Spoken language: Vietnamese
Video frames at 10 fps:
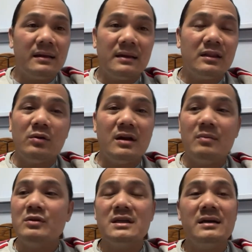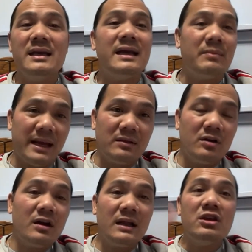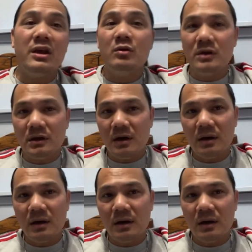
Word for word: cái tuổi nó muốn xử cái gì cái mẹ tụi đó đó là chuyện của nước